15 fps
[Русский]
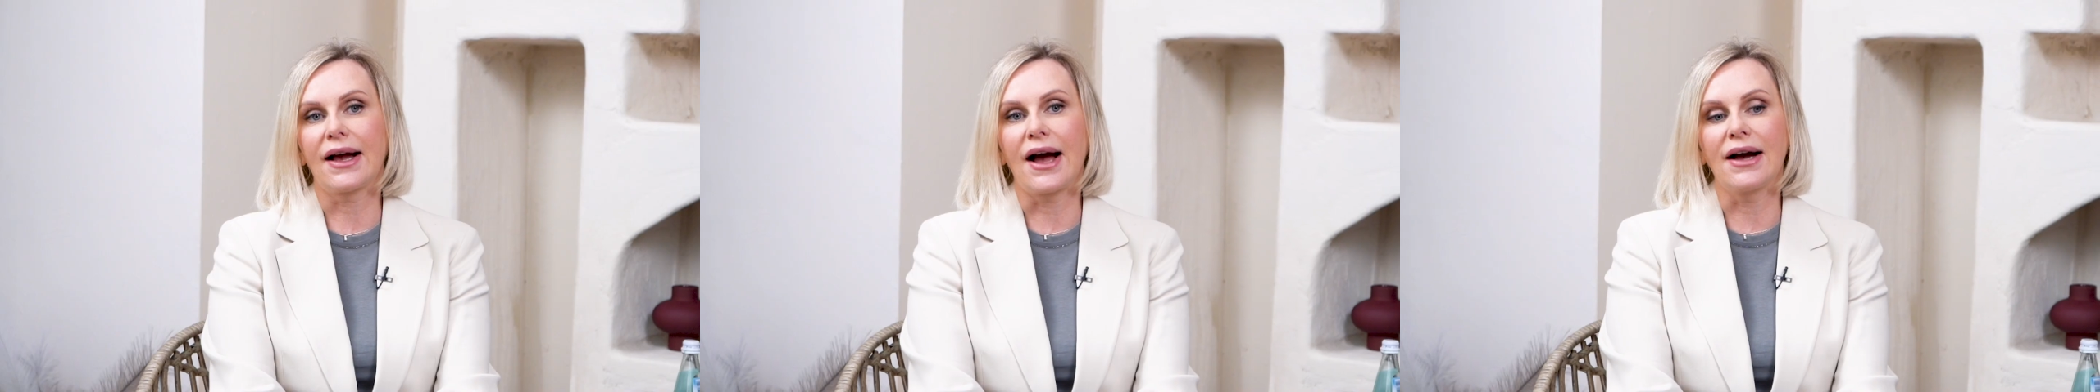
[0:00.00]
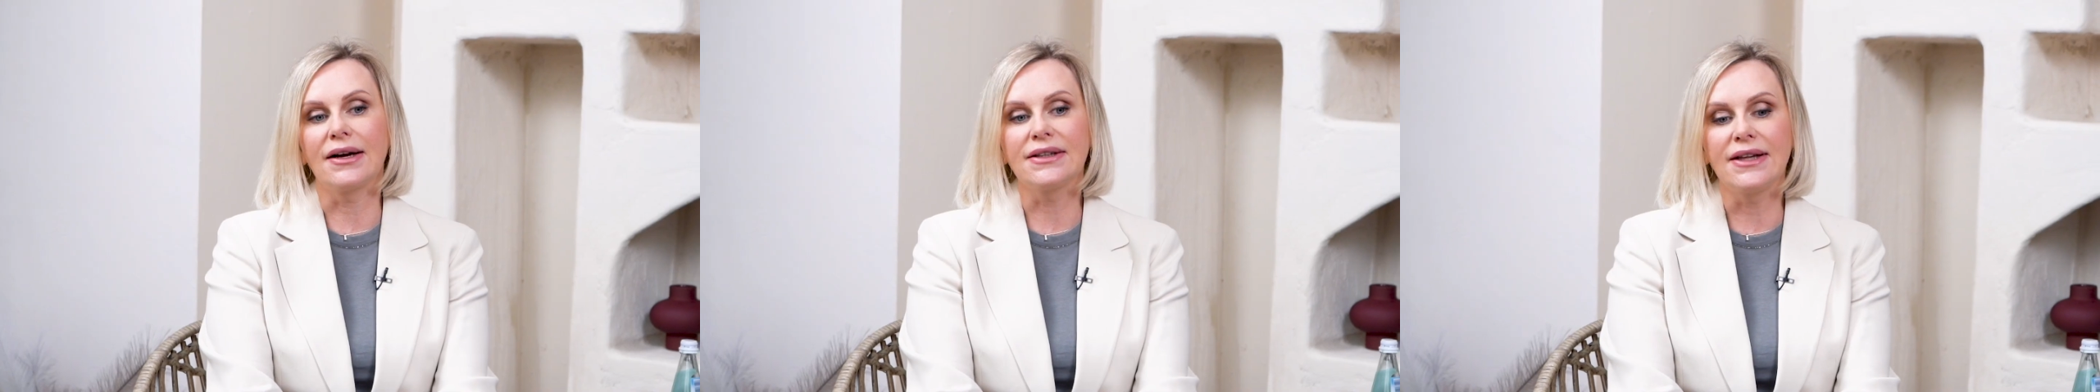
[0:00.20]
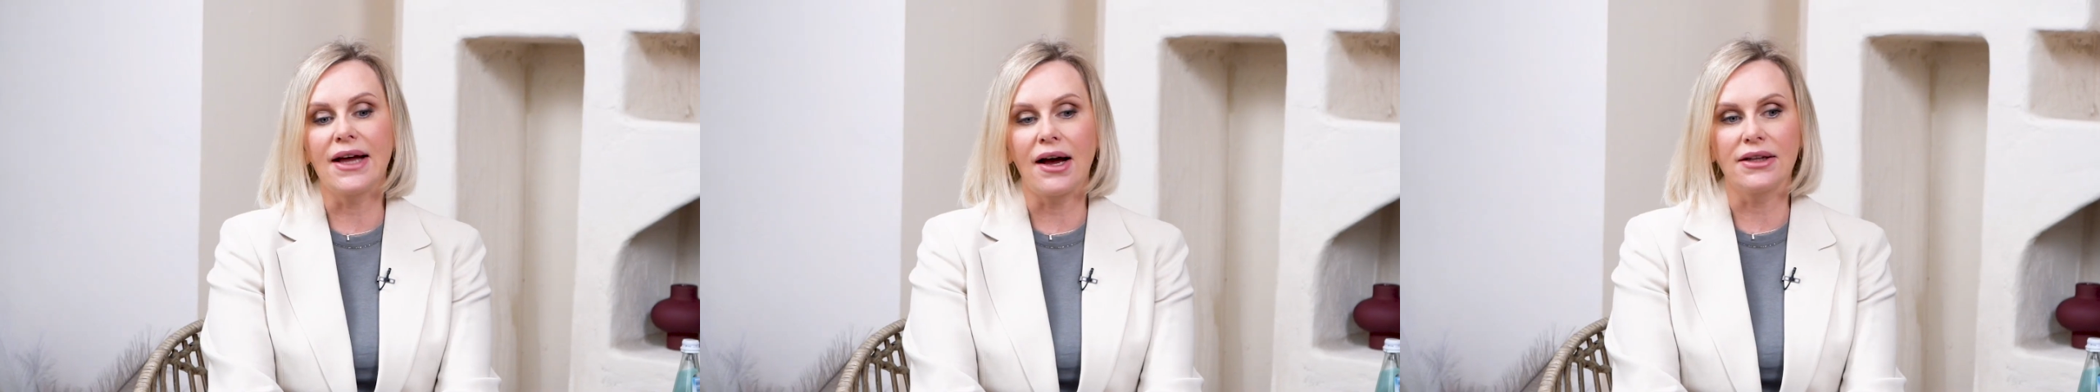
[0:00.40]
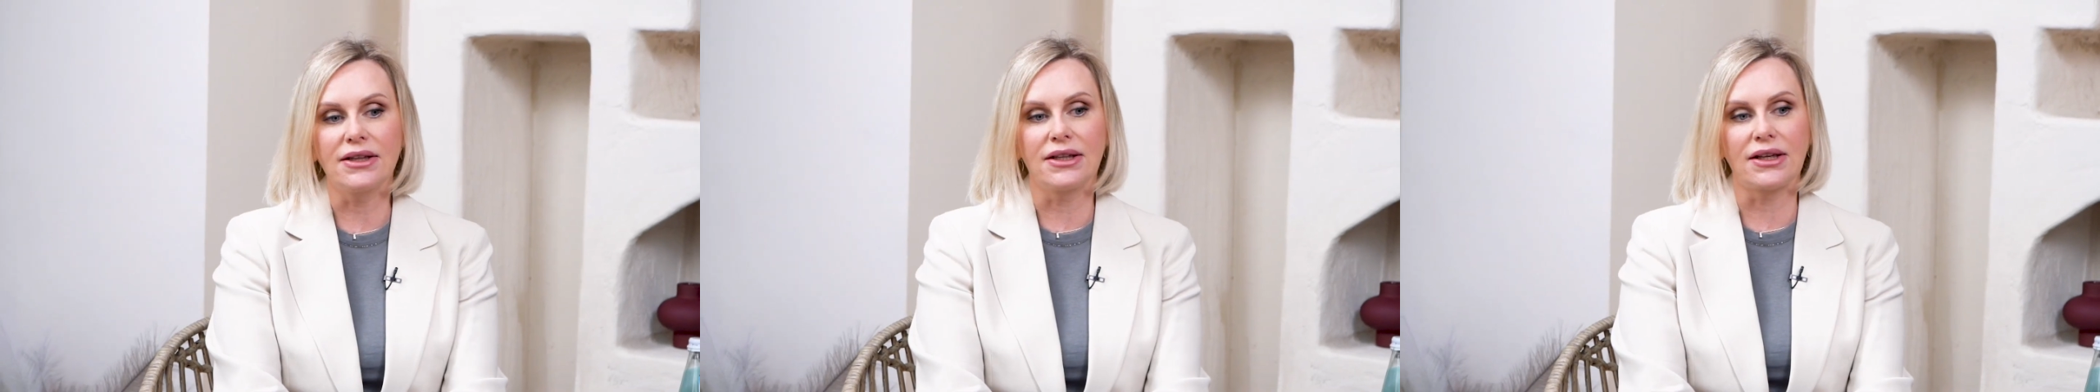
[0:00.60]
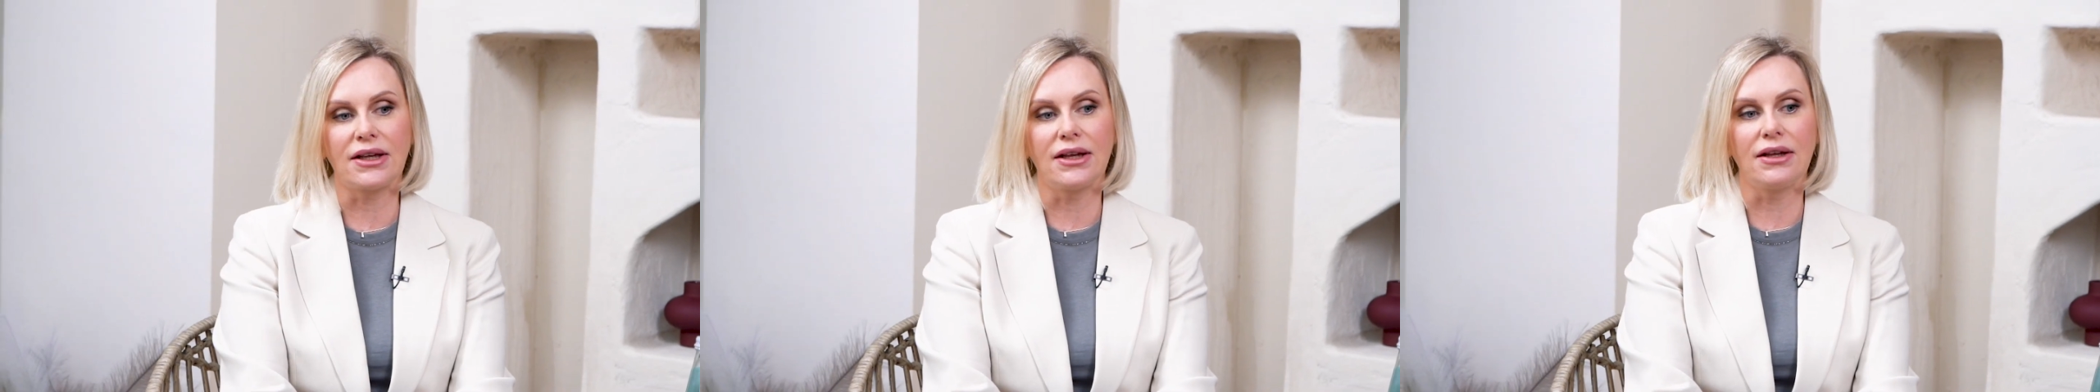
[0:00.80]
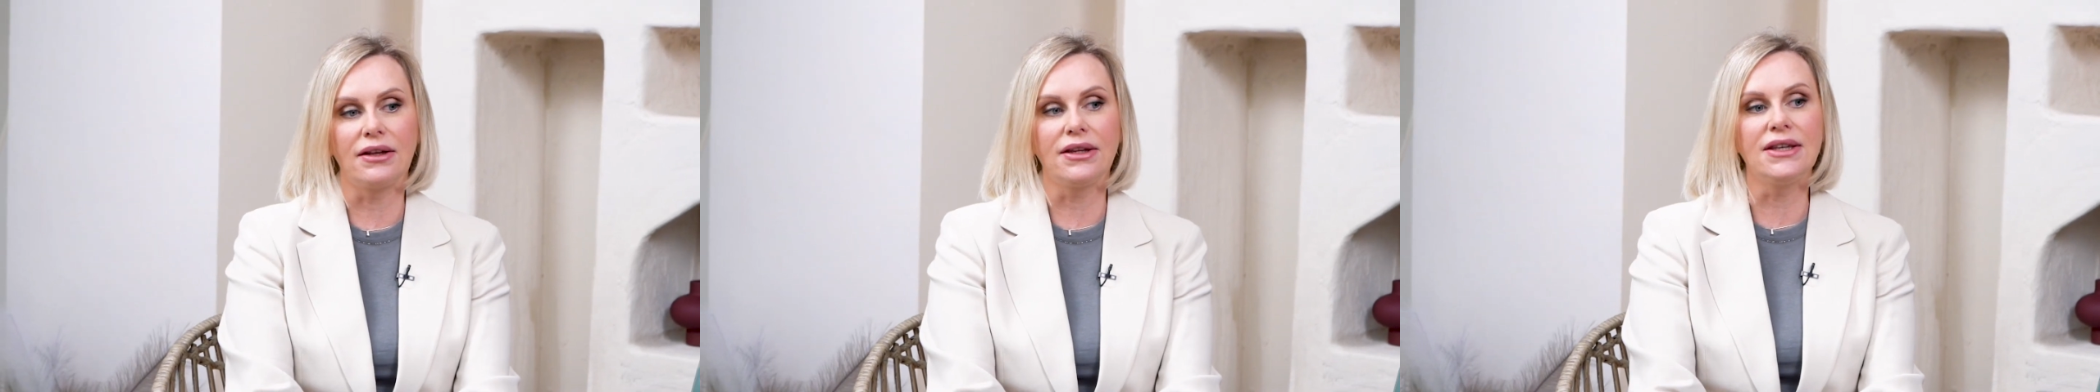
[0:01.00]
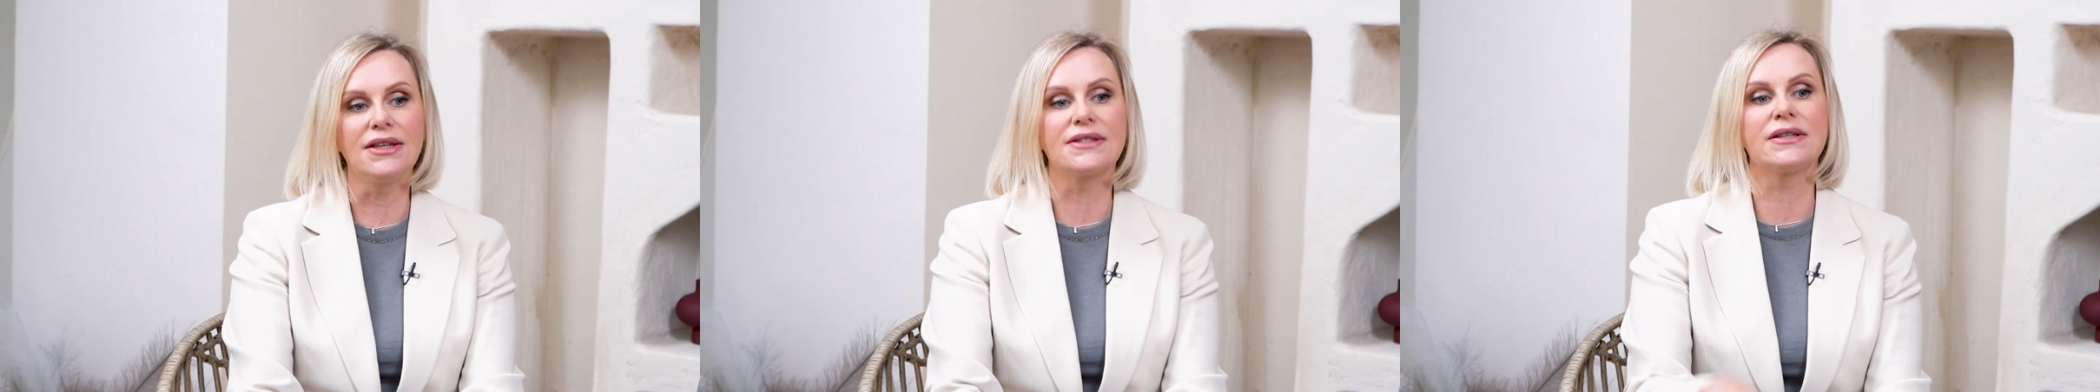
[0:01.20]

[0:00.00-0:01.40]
когда ты не